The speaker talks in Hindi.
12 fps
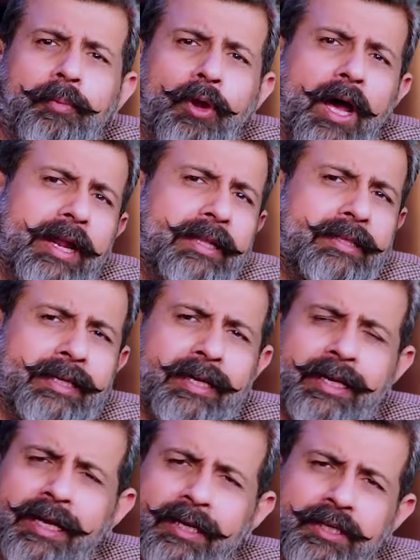पुराने
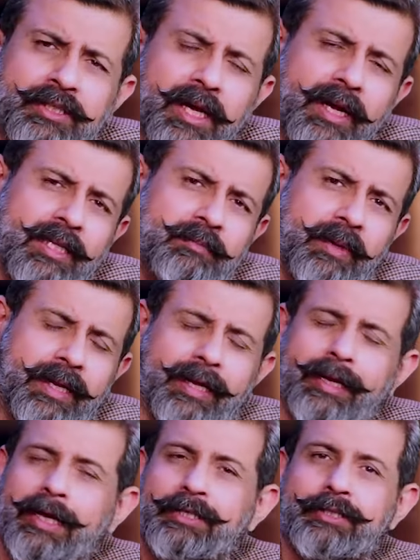दिए गए निशानात पर
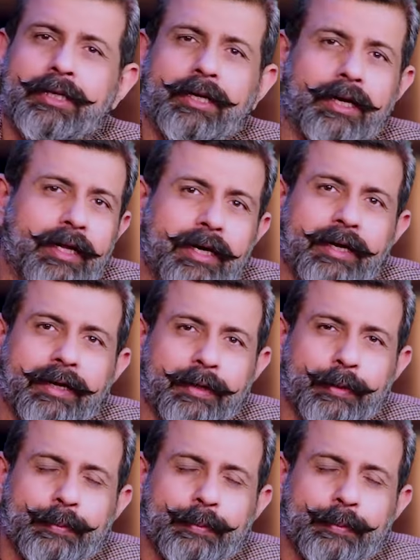ही इलेक्शन लड़ रहे हैं